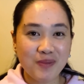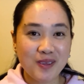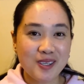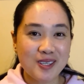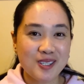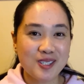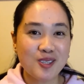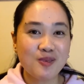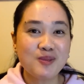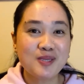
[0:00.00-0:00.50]

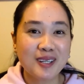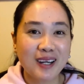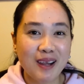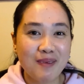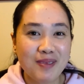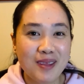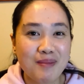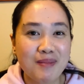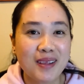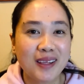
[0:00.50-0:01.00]
Subscribe
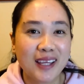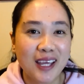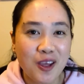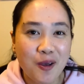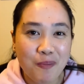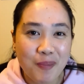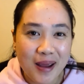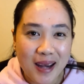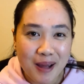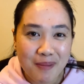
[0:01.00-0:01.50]
naman kayo,
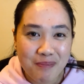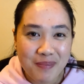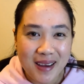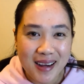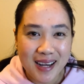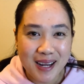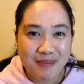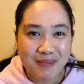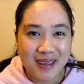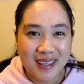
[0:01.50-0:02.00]
palambing
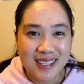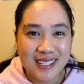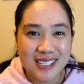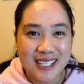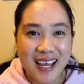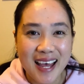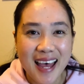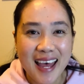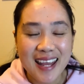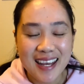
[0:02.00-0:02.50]
naman
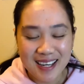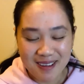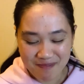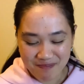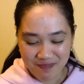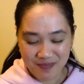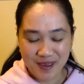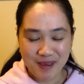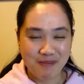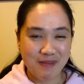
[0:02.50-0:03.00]
dyan.
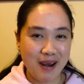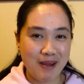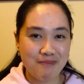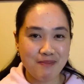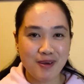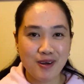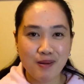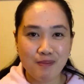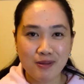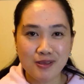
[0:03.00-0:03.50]

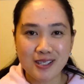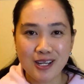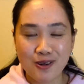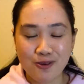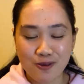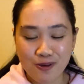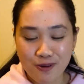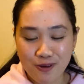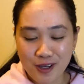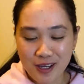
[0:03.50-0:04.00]
Palambing naman dyan,
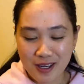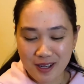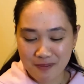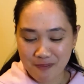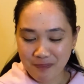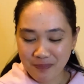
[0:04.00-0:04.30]
uy.